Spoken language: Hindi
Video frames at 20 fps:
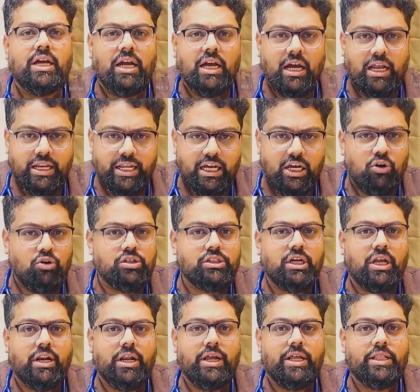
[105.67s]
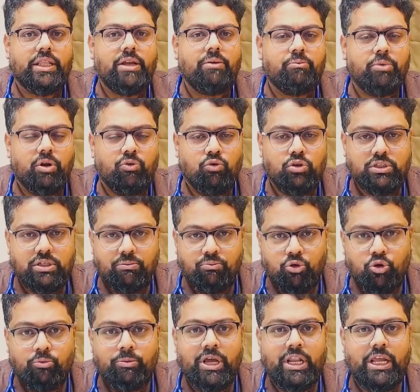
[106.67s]
गाली गलोच कर रहे थे फिर वो
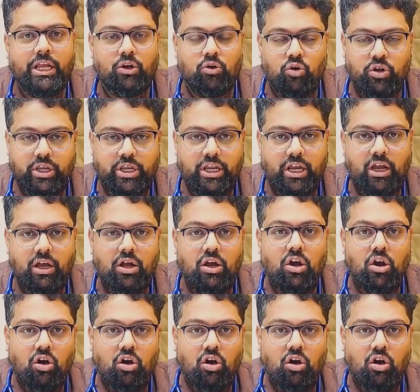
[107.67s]
सबको मैंने इग्नोर किया